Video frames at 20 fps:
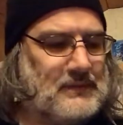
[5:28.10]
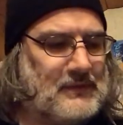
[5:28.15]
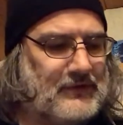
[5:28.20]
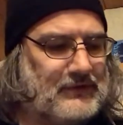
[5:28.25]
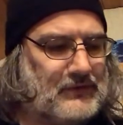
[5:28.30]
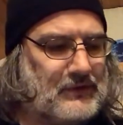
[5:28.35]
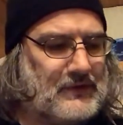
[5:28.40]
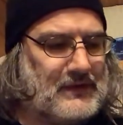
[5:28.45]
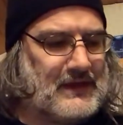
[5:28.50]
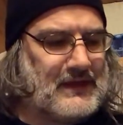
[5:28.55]

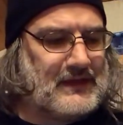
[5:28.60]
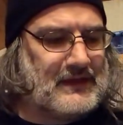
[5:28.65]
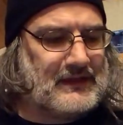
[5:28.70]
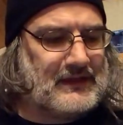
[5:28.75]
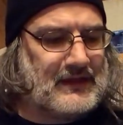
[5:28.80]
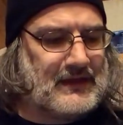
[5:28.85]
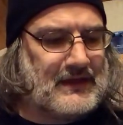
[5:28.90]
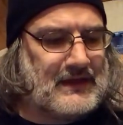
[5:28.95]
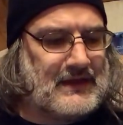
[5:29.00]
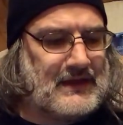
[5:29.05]

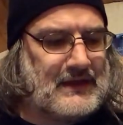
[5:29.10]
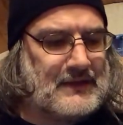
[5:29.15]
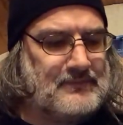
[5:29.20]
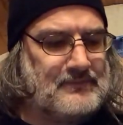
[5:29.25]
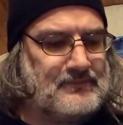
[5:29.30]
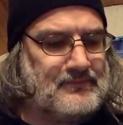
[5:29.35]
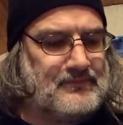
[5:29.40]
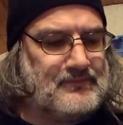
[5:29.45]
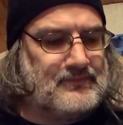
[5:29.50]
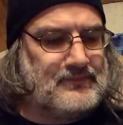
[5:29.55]
persönlich. Äh,
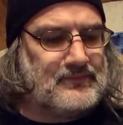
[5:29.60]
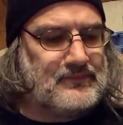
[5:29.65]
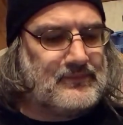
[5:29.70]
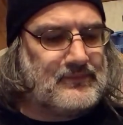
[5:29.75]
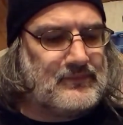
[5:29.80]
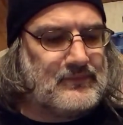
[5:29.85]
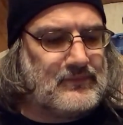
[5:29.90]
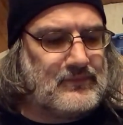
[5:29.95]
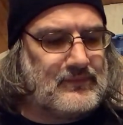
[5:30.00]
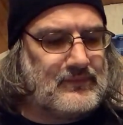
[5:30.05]

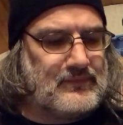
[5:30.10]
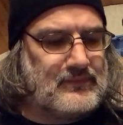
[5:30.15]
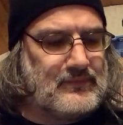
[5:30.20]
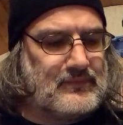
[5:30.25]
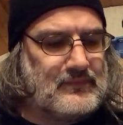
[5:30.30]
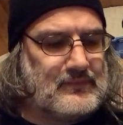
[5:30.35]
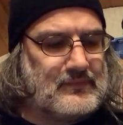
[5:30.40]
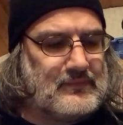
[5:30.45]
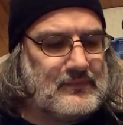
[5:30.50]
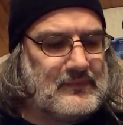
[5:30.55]

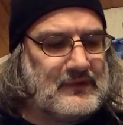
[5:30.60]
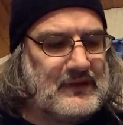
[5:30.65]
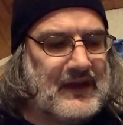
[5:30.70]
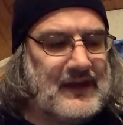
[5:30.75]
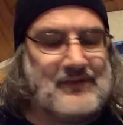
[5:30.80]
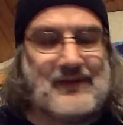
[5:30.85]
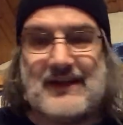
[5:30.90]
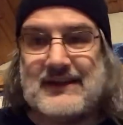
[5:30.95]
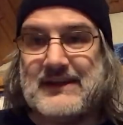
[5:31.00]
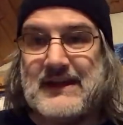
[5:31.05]

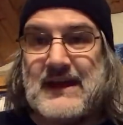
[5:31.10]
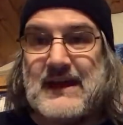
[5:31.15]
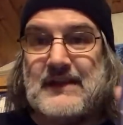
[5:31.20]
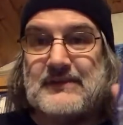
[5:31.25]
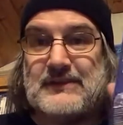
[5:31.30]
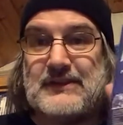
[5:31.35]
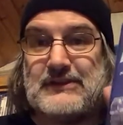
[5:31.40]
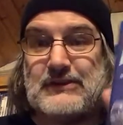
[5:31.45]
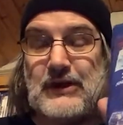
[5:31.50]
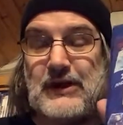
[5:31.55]
relevant.
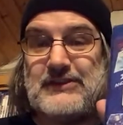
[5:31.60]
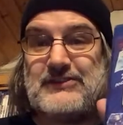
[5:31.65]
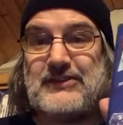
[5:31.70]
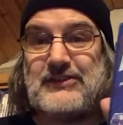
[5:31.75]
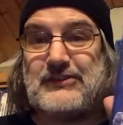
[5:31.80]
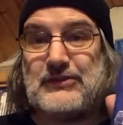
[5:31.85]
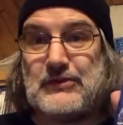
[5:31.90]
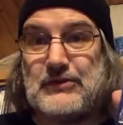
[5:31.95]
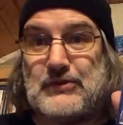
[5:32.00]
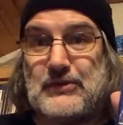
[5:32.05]
Die deutsche
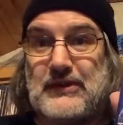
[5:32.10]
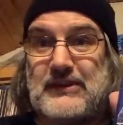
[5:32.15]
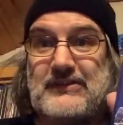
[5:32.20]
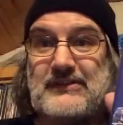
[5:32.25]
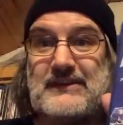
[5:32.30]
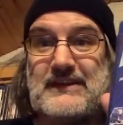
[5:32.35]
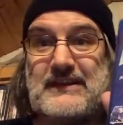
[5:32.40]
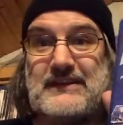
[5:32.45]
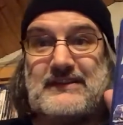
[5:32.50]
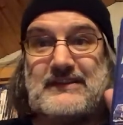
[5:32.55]
Synchro ist
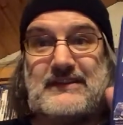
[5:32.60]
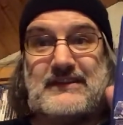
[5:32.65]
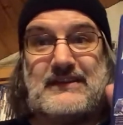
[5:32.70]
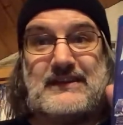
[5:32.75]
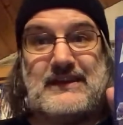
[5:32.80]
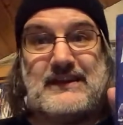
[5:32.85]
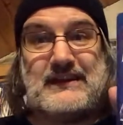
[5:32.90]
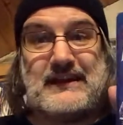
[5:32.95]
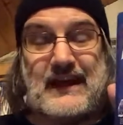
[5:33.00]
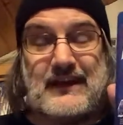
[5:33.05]
nicht,
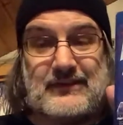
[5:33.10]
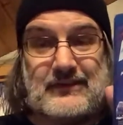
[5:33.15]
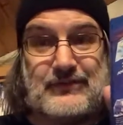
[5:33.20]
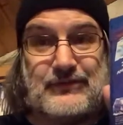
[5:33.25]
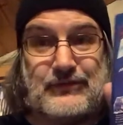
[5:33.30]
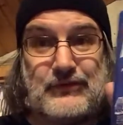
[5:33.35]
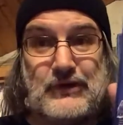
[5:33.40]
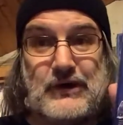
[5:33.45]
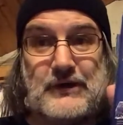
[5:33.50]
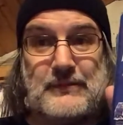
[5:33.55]
nicht ganz
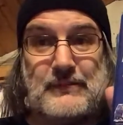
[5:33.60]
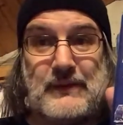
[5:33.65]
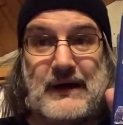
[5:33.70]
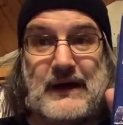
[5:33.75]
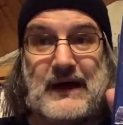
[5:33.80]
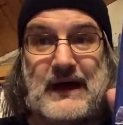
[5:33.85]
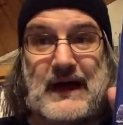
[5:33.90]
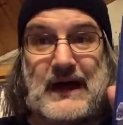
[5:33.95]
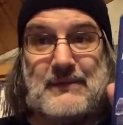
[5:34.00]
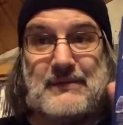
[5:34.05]

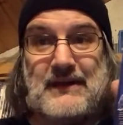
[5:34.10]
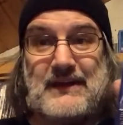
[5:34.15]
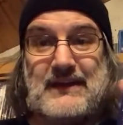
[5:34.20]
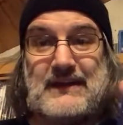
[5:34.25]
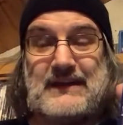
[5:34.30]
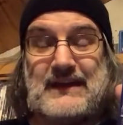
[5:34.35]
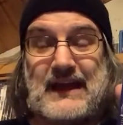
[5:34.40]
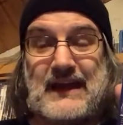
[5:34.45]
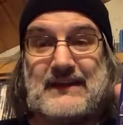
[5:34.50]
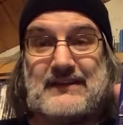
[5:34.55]
furchtbar, aber
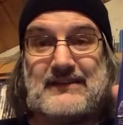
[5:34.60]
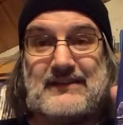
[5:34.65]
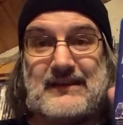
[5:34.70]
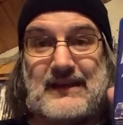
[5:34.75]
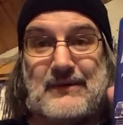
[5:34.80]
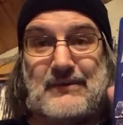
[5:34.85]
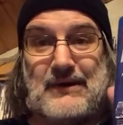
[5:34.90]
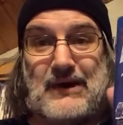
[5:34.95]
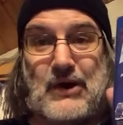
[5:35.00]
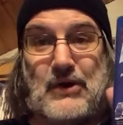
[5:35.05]
ich kann,
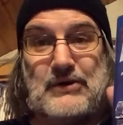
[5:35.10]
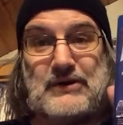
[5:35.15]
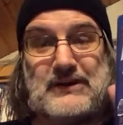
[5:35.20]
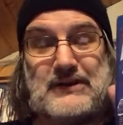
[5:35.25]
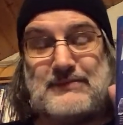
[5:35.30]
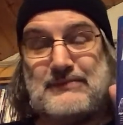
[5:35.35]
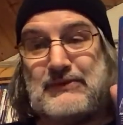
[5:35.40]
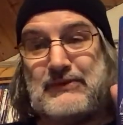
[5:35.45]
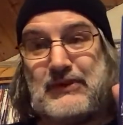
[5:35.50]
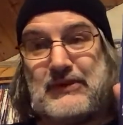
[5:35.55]
aber auch
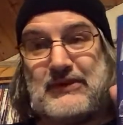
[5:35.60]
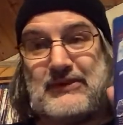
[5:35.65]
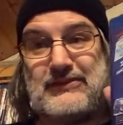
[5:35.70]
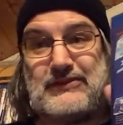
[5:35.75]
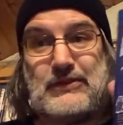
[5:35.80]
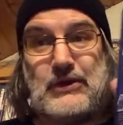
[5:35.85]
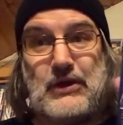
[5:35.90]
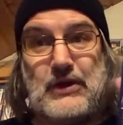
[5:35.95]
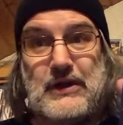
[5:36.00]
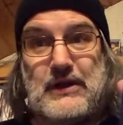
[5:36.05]
nicht besonders
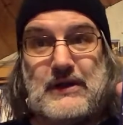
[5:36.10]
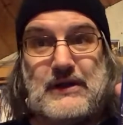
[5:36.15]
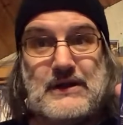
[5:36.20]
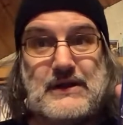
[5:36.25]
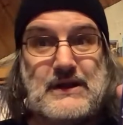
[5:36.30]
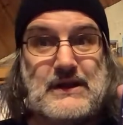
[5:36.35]
toll,